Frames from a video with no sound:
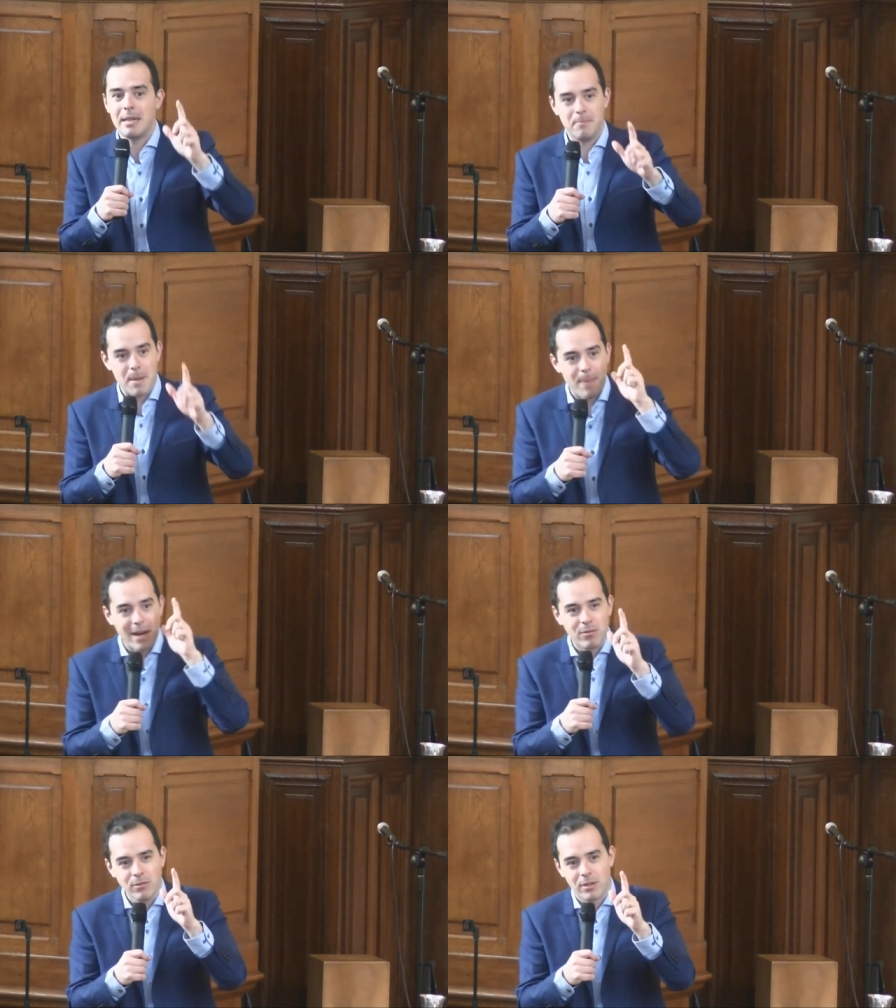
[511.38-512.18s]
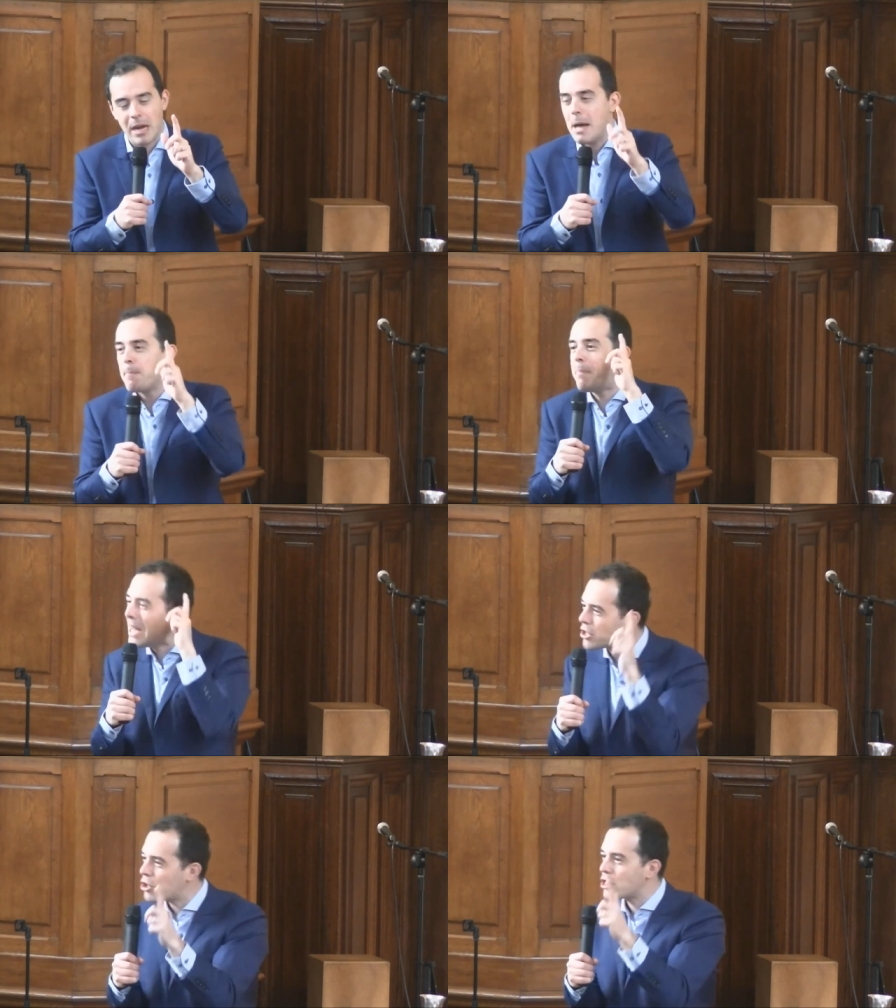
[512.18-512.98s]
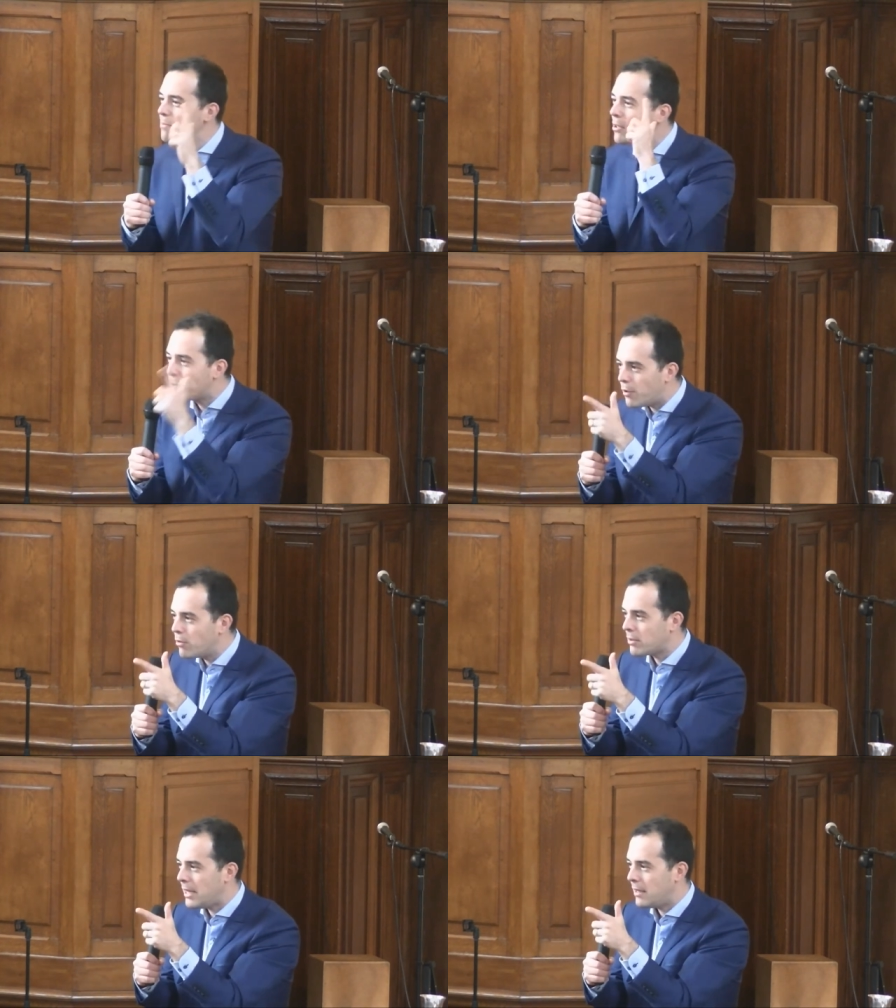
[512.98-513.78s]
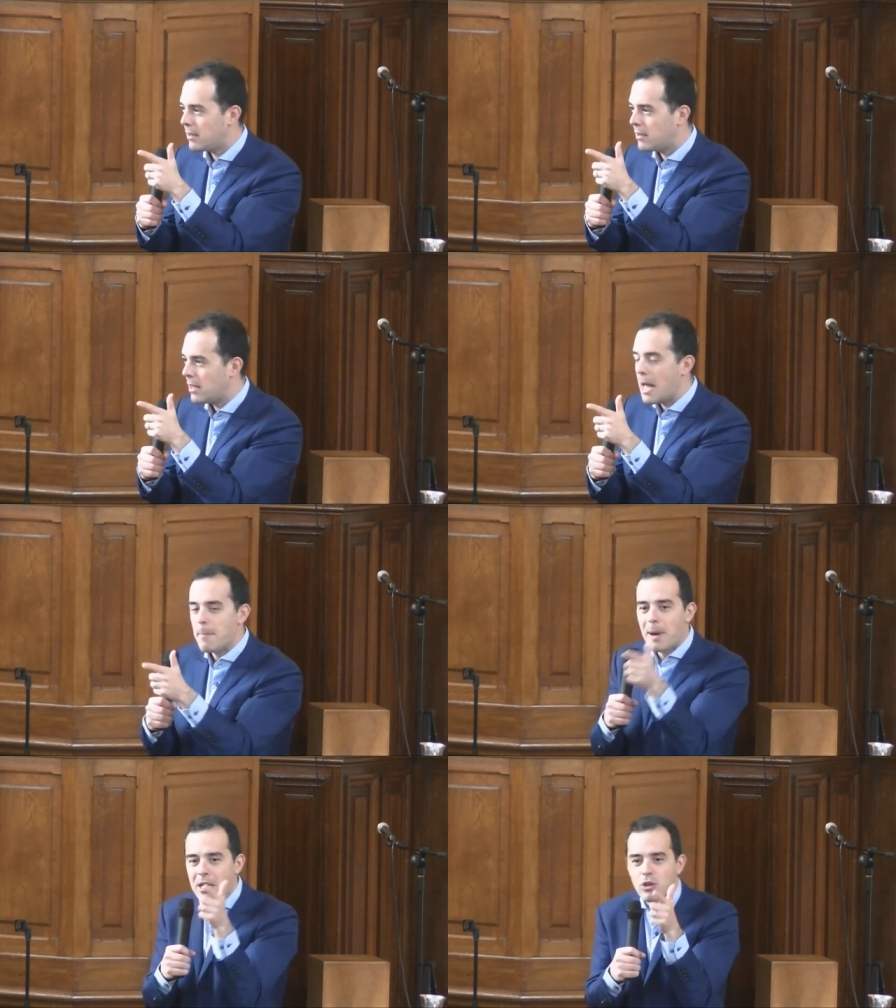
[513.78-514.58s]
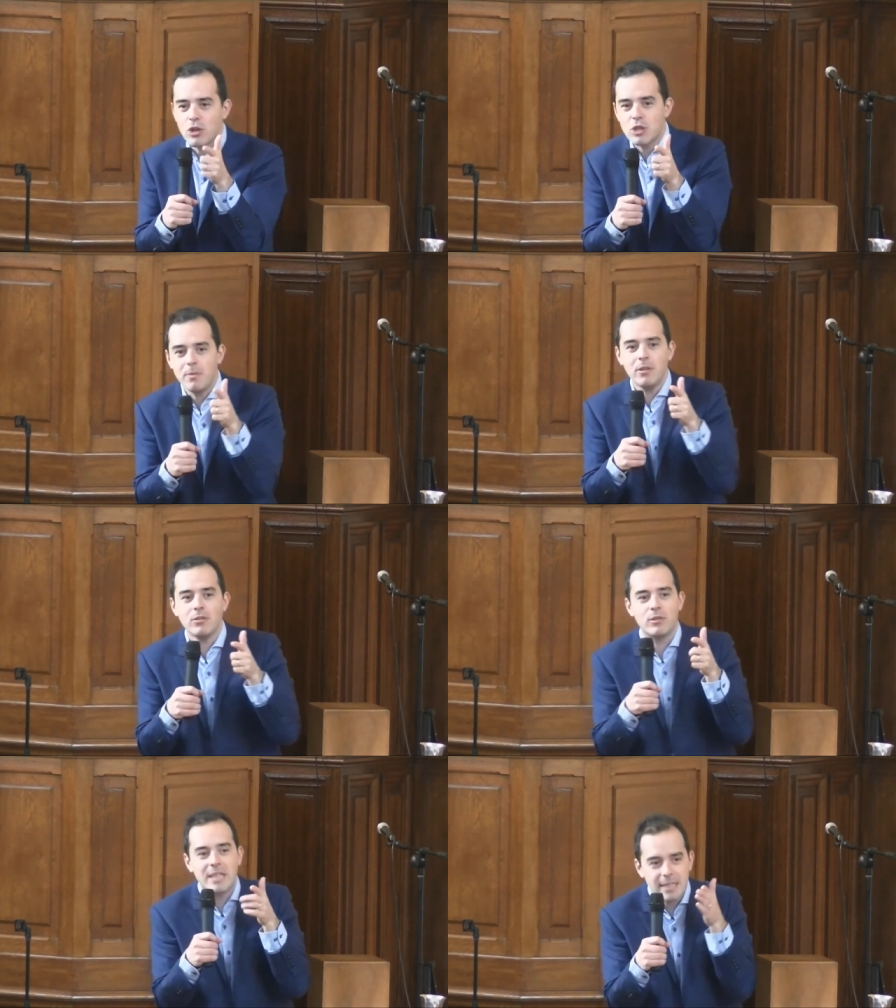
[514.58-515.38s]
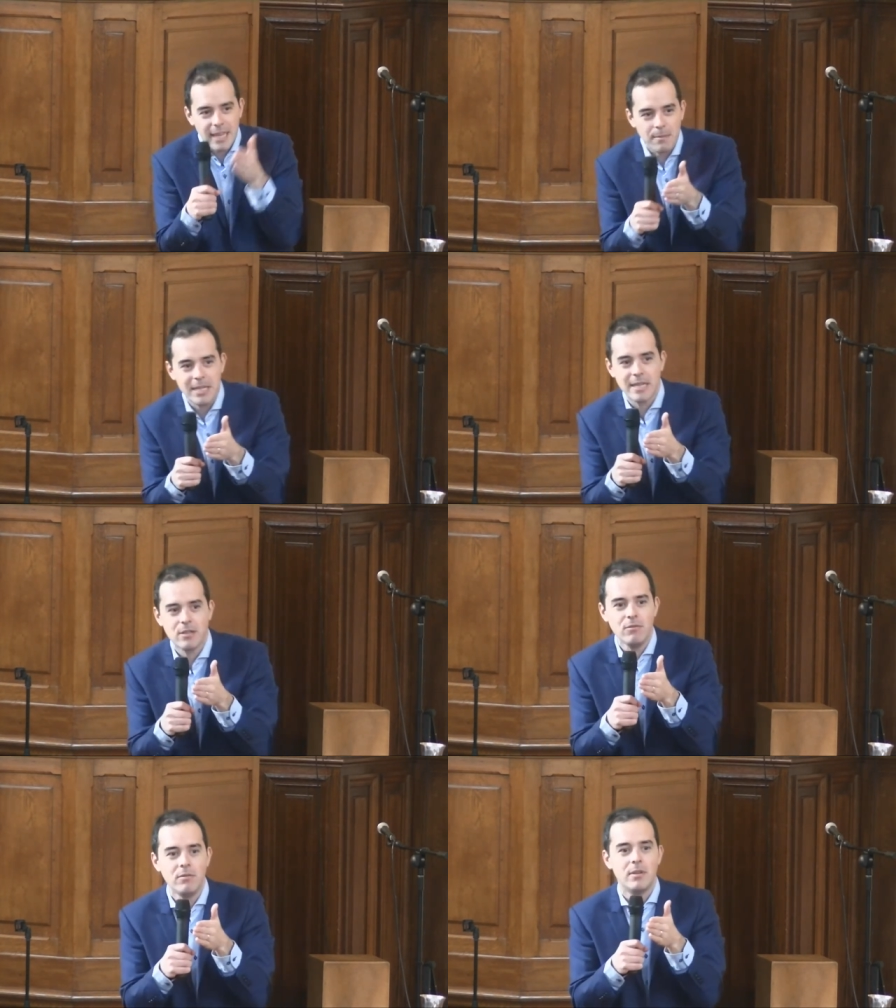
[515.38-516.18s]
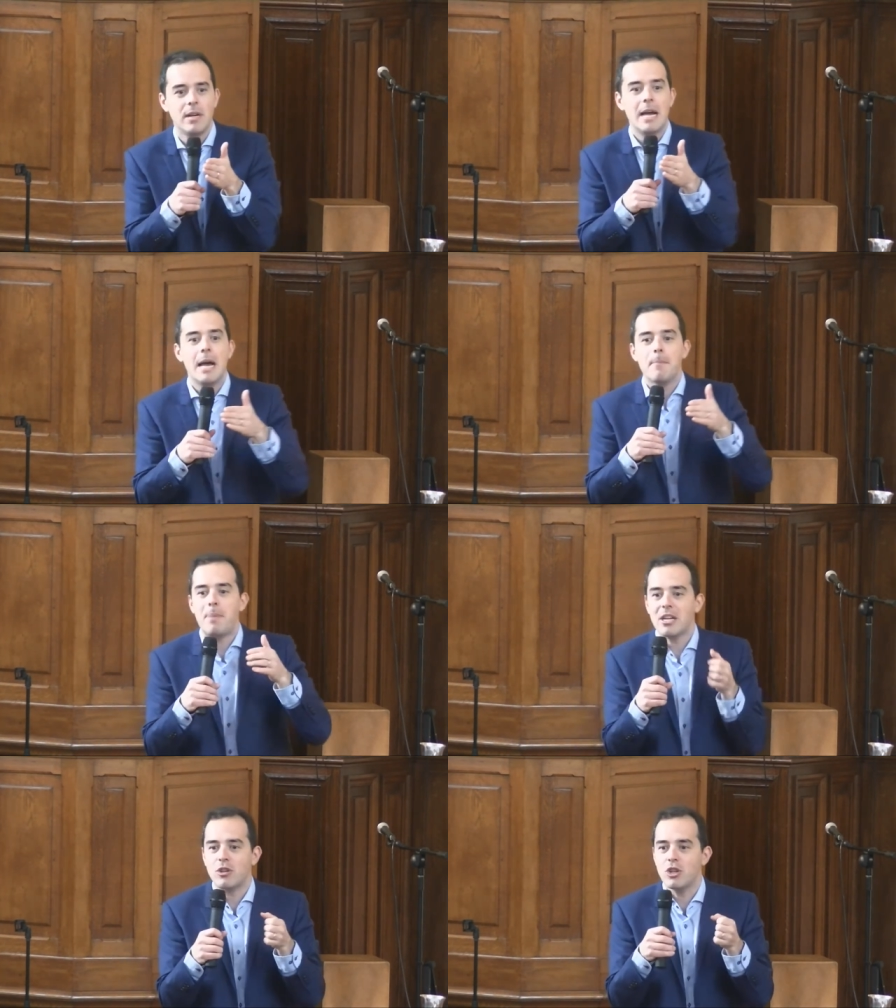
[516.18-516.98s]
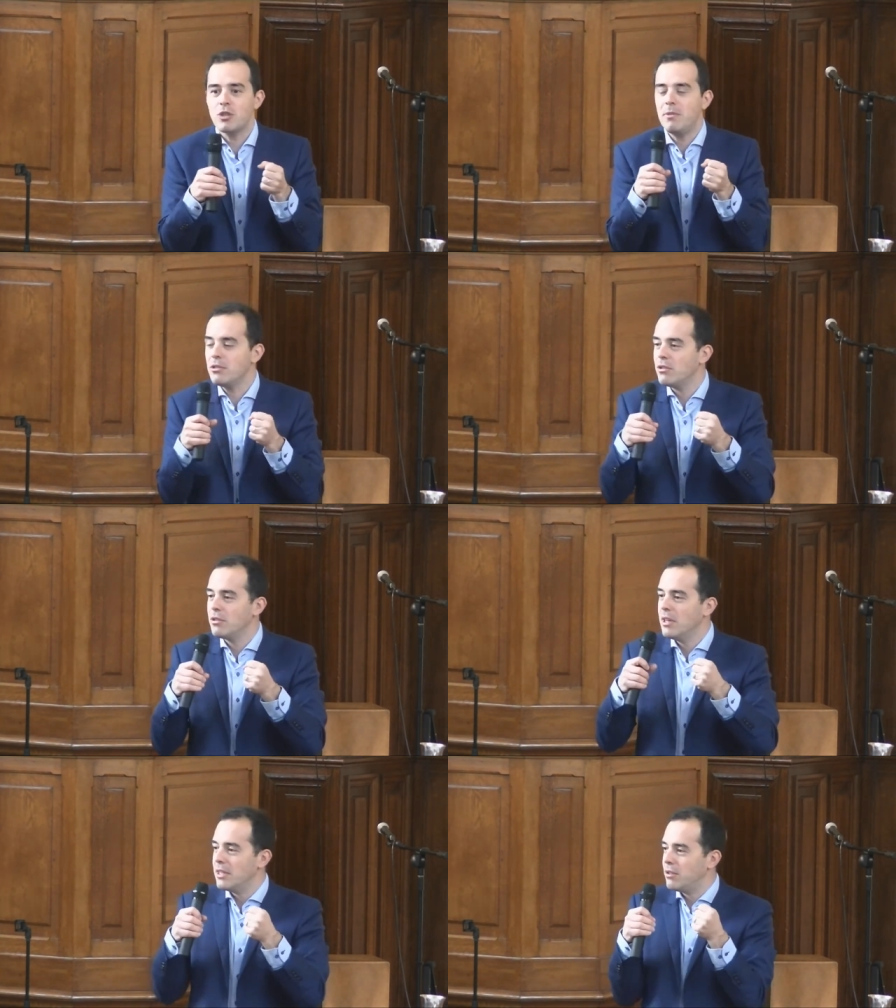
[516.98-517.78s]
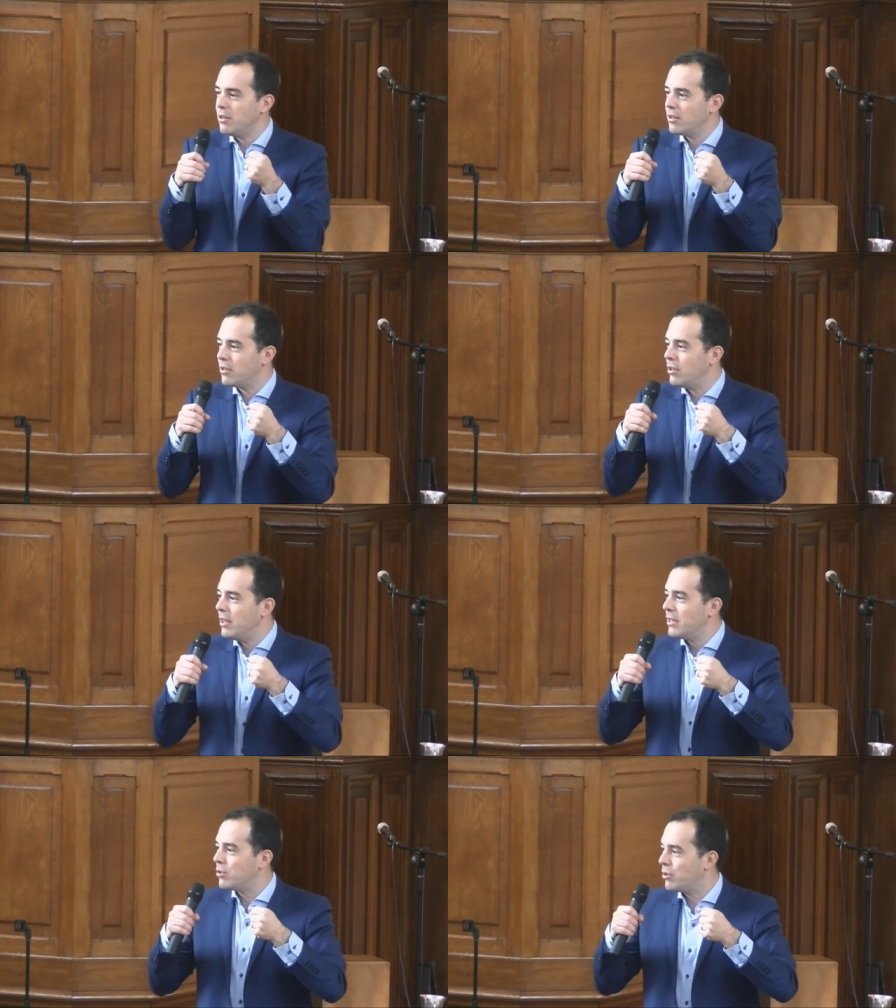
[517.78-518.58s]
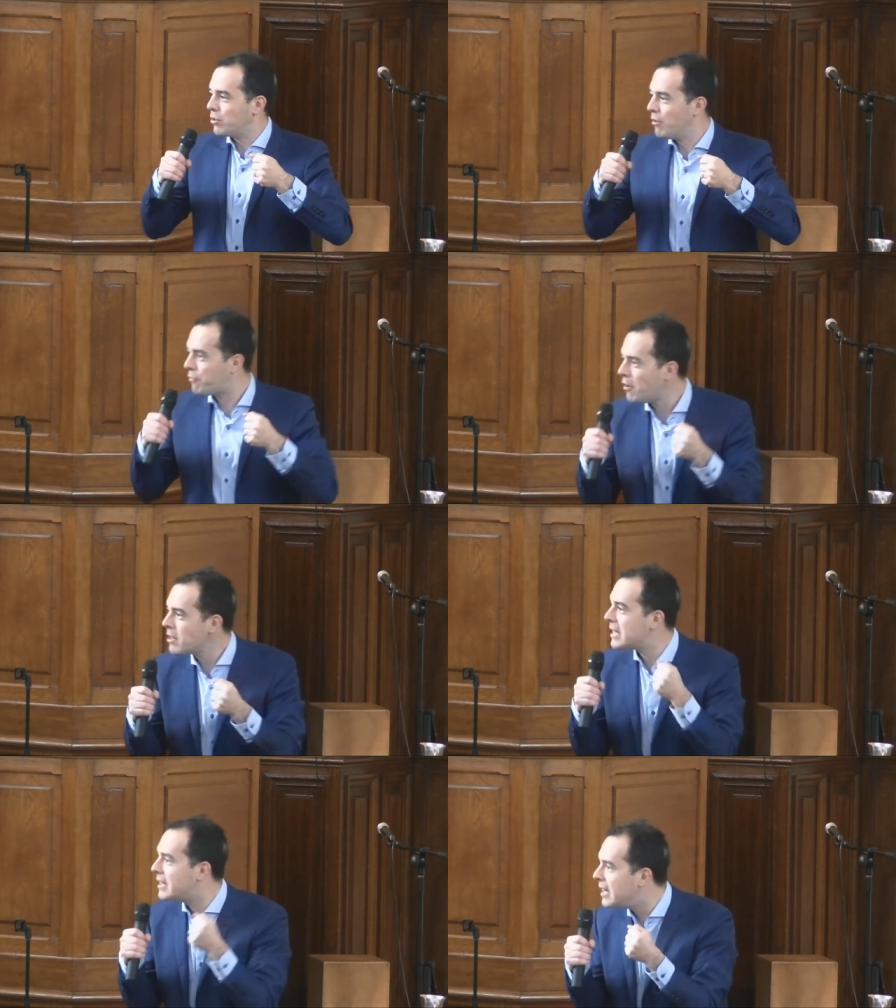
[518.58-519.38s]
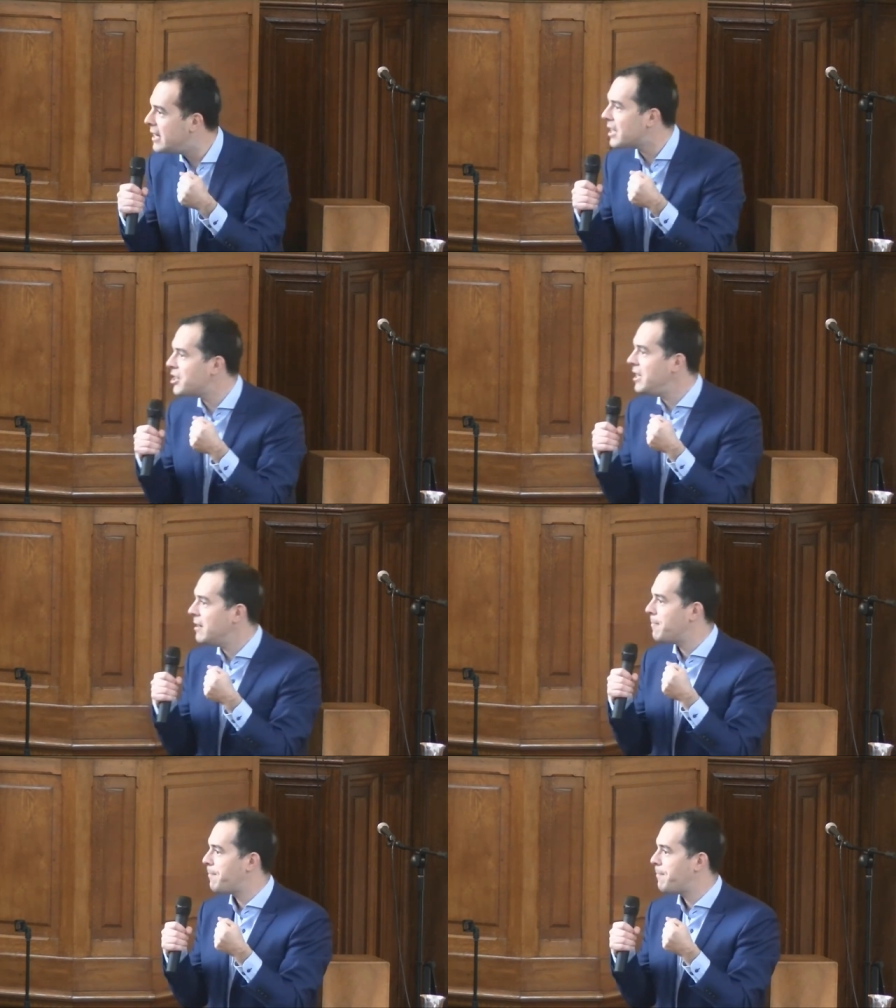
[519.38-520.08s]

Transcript: mais par contre, pas changement de volonté, pas changement de détermination, pas changement de, de force et d'énergie.